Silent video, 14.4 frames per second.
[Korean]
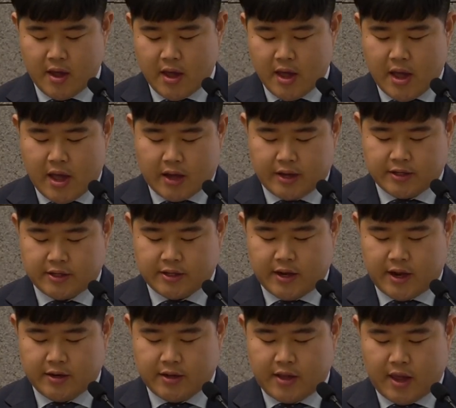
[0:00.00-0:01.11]
아기스가
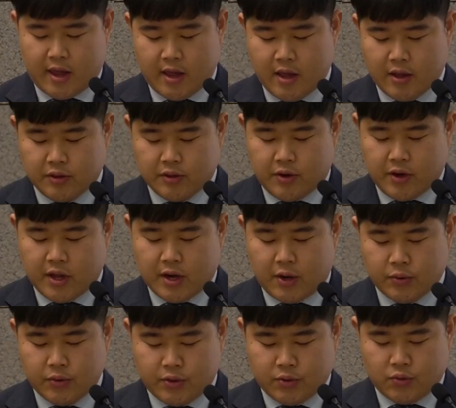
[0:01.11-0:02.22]
이르되 너희가
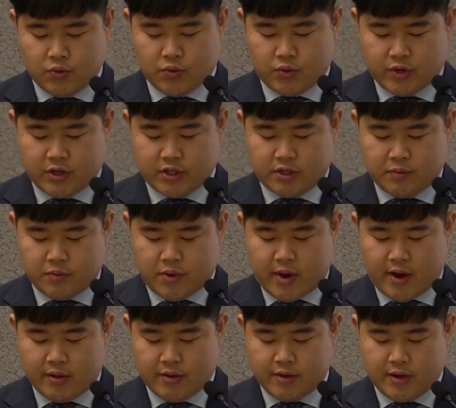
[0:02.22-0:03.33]
오늘은 누구를
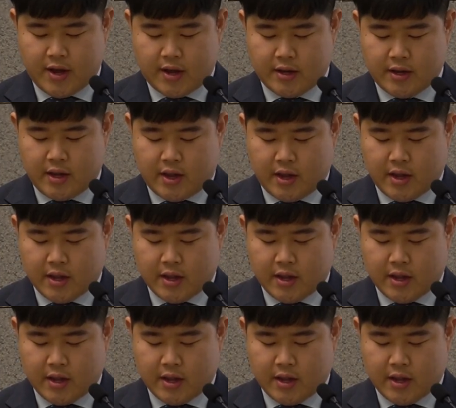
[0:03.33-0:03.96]
침노하였느냐 하니